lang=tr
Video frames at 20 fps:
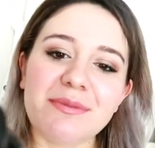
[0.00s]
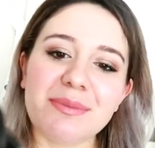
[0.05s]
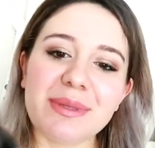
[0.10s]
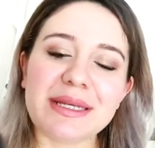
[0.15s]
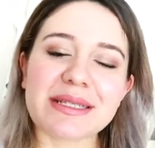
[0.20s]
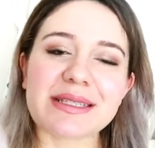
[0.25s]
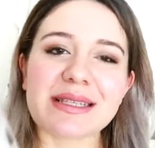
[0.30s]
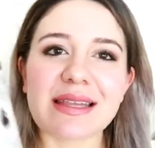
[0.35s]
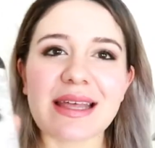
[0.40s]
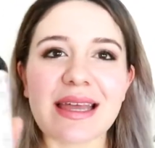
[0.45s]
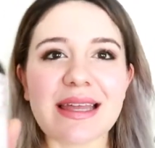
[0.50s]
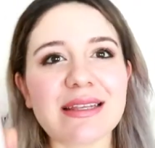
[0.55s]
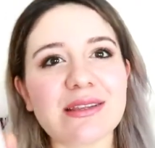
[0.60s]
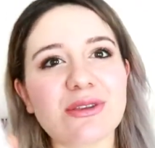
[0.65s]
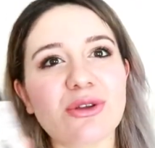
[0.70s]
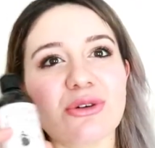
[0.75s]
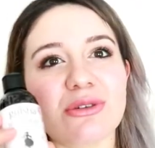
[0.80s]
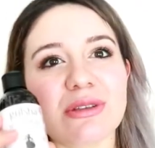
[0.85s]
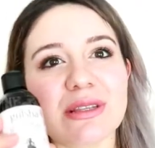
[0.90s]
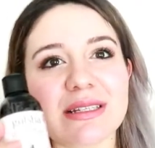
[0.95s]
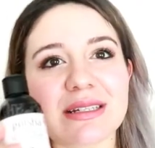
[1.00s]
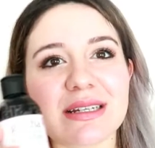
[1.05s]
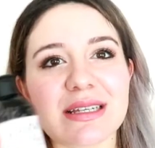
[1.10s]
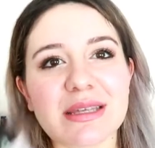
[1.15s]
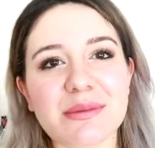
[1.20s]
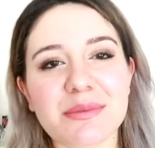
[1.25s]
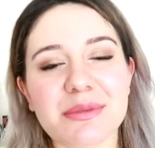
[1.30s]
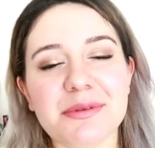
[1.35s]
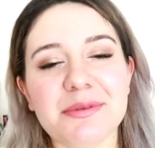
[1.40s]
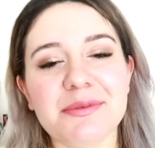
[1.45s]
Piyasada 54 lira
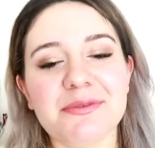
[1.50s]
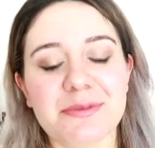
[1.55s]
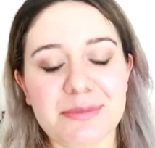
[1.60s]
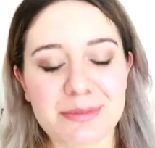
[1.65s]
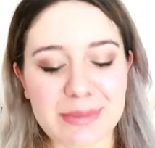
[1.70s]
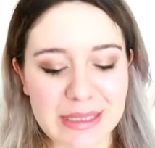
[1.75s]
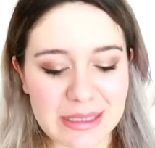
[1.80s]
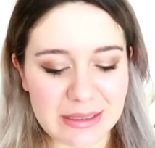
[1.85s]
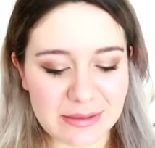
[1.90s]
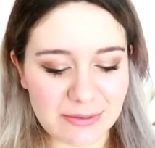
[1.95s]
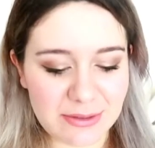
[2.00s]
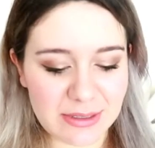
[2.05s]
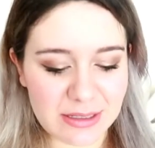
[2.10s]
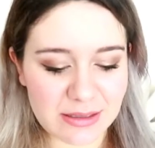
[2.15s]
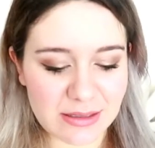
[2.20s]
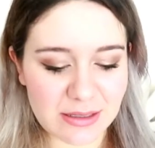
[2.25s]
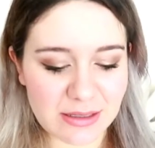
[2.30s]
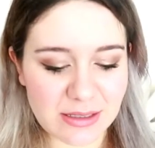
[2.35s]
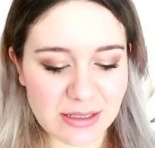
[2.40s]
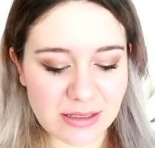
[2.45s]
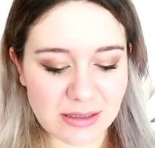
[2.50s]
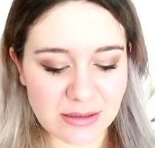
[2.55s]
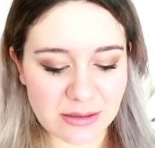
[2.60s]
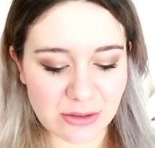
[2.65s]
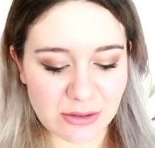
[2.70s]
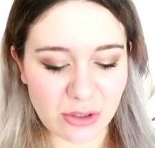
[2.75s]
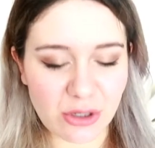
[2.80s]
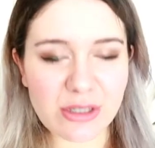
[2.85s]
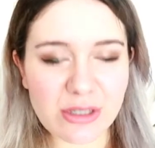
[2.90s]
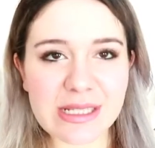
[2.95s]
gibi bir fiyata
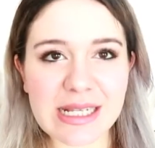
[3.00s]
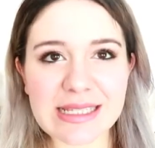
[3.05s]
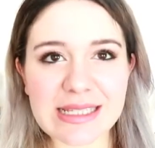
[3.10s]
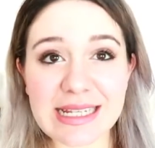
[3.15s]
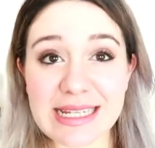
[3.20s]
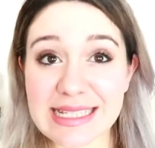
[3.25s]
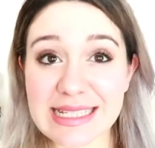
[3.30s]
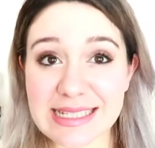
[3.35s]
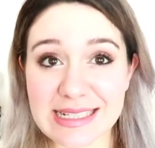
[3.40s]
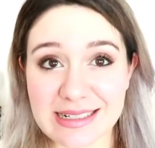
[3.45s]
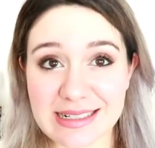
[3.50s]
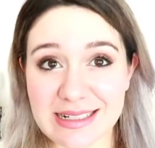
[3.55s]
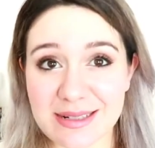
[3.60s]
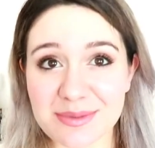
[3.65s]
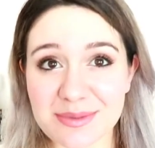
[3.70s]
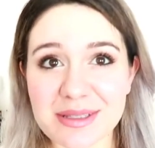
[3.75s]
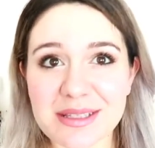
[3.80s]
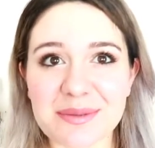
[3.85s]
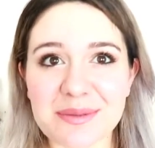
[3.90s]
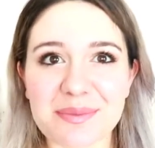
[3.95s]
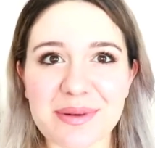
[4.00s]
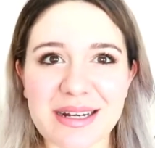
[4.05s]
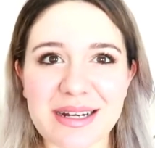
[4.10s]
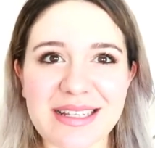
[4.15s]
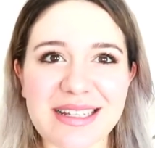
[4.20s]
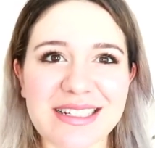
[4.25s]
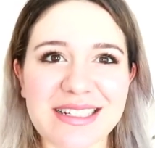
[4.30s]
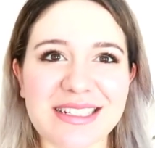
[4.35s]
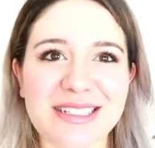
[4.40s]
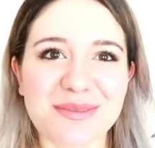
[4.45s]
satılıyor. Zaten Instagram'da da
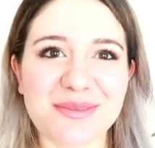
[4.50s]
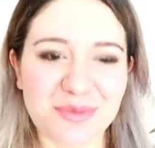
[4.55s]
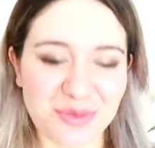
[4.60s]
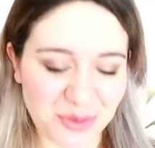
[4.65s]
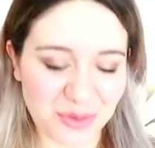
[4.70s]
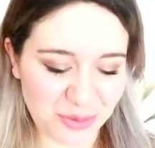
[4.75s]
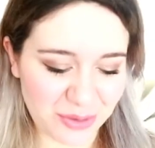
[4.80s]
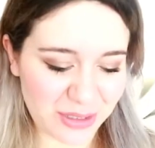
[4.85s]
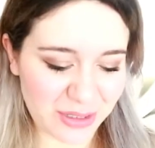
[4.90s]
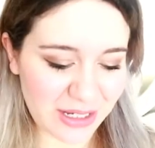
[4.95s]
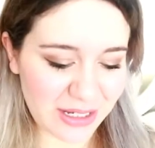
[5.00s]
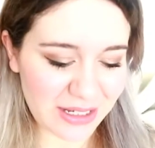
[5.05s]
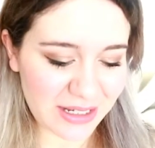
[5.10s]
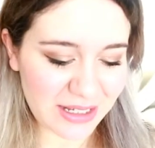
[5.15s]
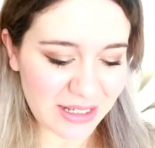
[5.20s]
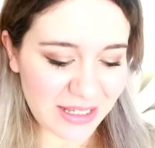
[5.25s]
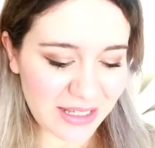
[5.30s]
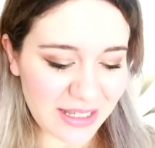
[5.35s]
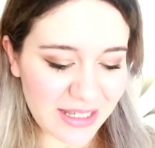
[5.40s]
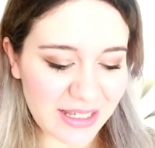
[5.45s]
paylaştım bunu da.